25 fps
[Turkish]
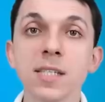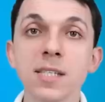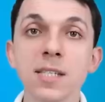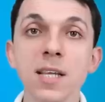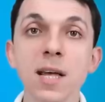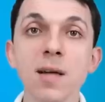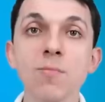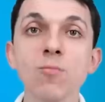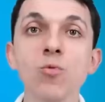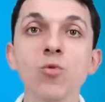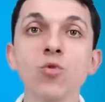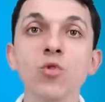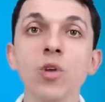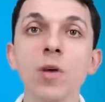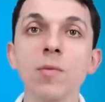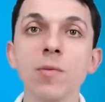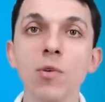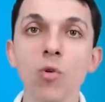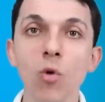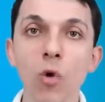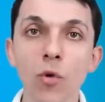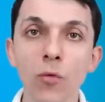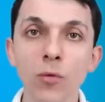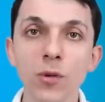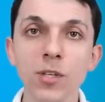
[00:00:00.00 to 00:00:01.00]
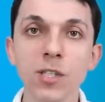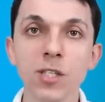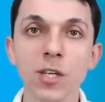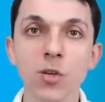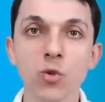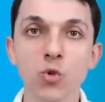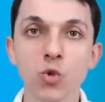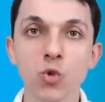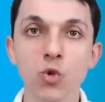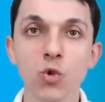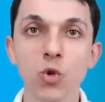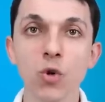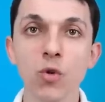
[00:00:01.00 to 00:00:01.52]
İstanbul'da bir ofis
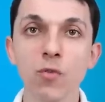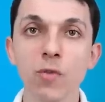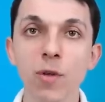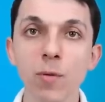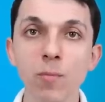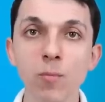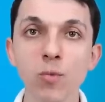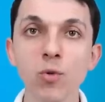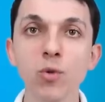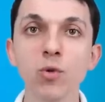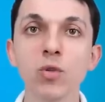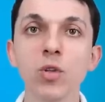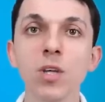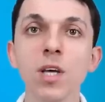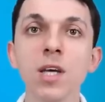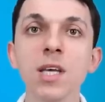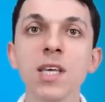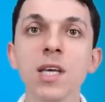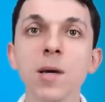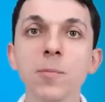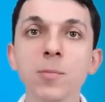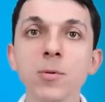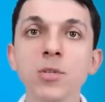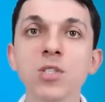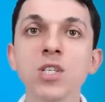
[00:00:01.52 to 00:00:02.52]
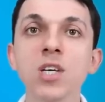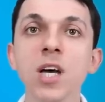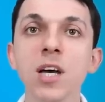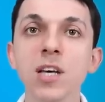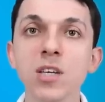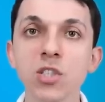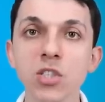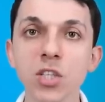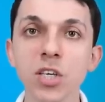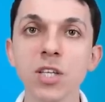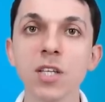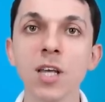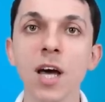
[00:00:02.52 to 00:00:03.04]
açıyor ve burada yapacağı
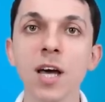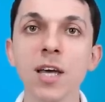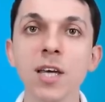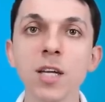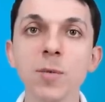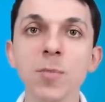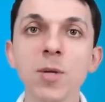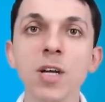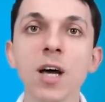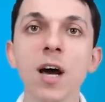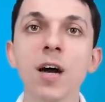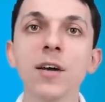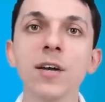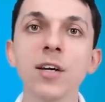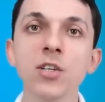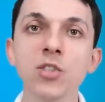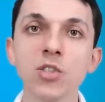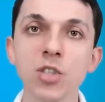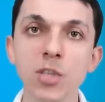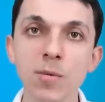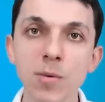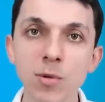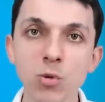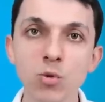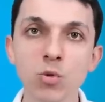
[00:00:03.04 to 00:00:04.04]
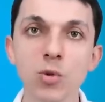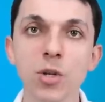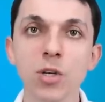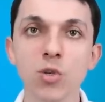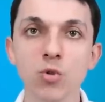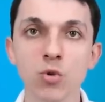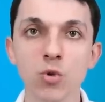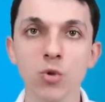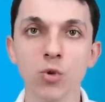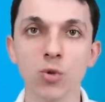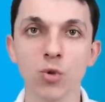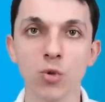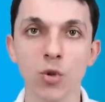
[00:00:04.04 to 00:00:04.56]
işe dair bir araştırma
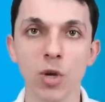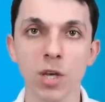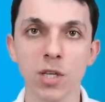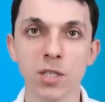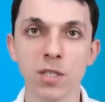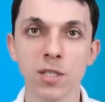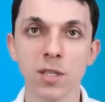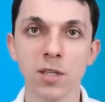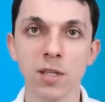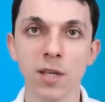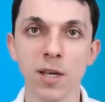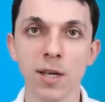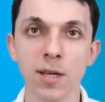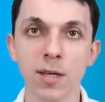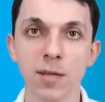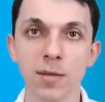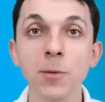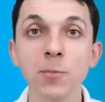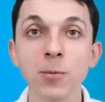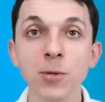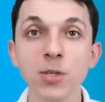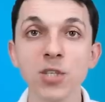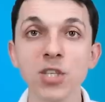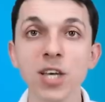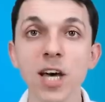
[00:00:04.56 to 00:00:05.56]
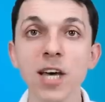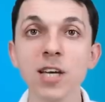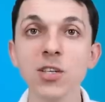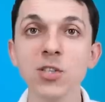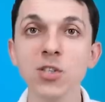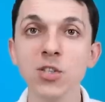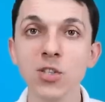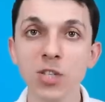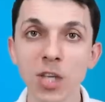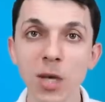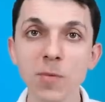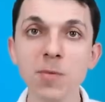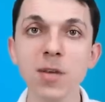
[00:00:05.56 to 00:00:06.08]
süreci yürütüyor aslında. Yapacağı
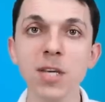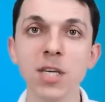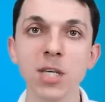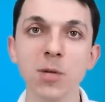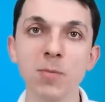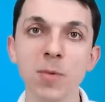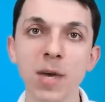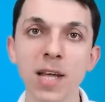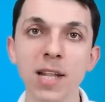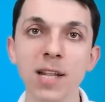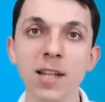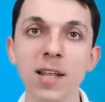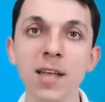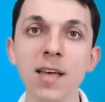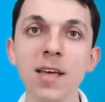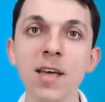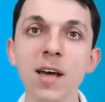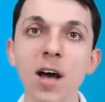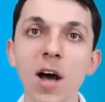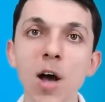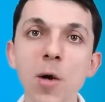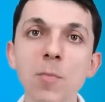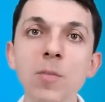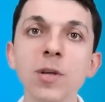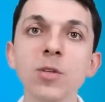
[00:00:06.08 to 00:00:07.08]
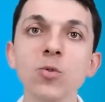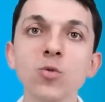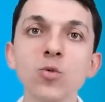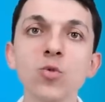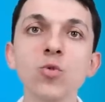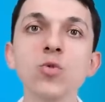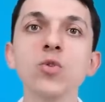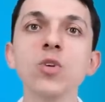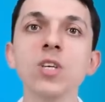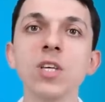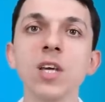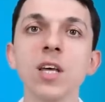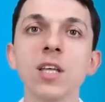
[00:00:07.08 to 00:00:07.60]
iş tabii ki belli ama
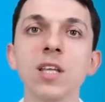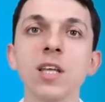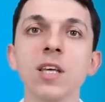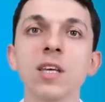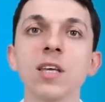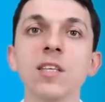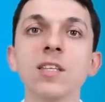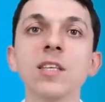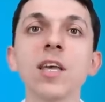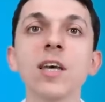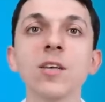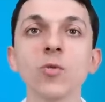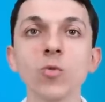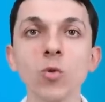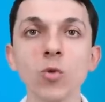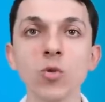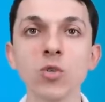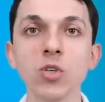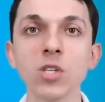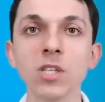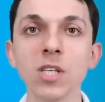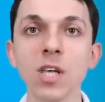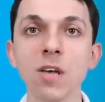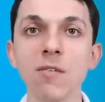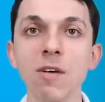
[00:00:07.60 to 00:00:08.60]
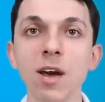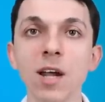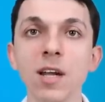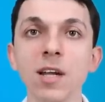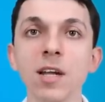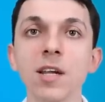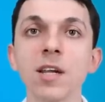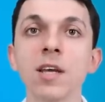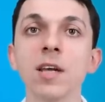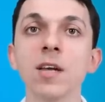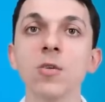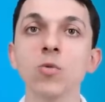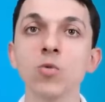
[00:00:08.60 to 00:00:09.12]
Türkiye'deki teknoloji
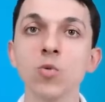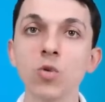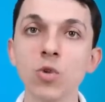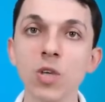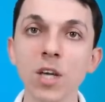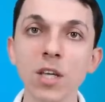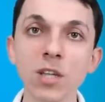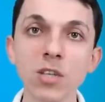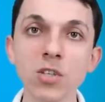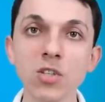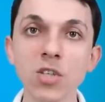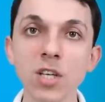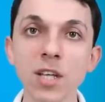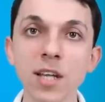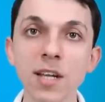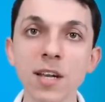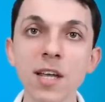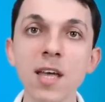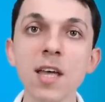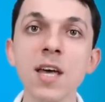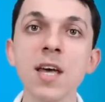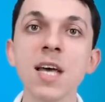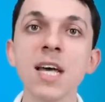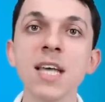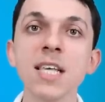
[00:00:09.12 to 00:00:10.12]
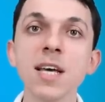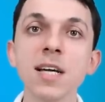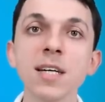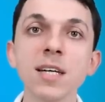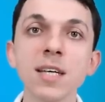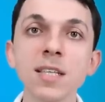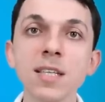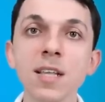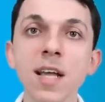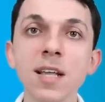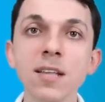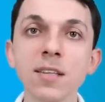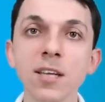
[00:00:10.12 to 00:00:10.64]
severleri, tüketicileri
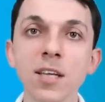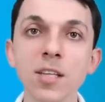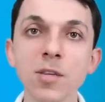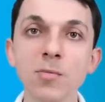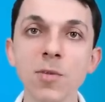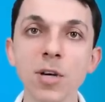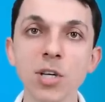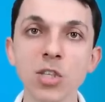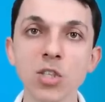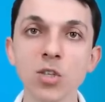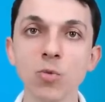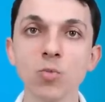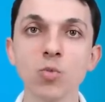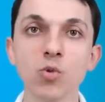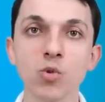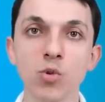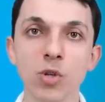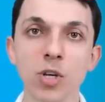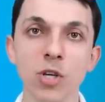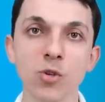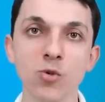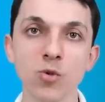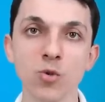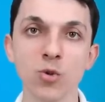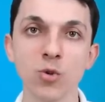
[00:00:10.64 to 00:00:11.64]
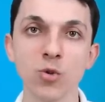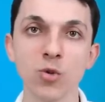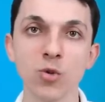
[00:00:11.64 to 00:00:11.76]
yakından tanımak için bu süreci